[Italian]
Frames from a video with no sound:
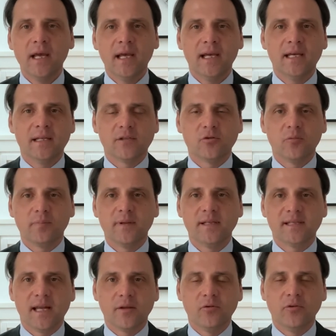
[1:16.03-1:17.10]
e sto
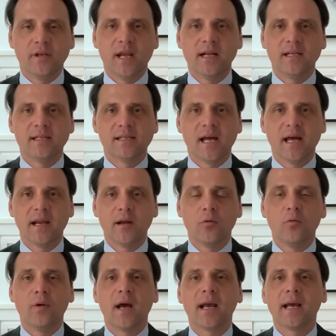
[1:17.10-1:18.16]
pensando di realizzare
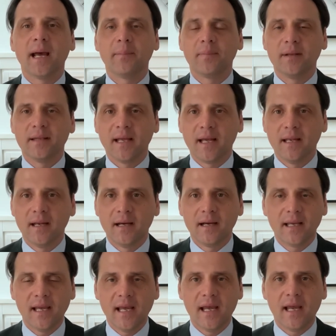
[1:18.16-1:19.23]
una
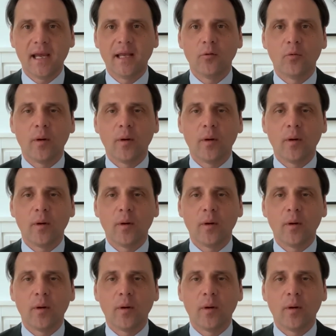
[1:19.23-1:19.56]
capital gain,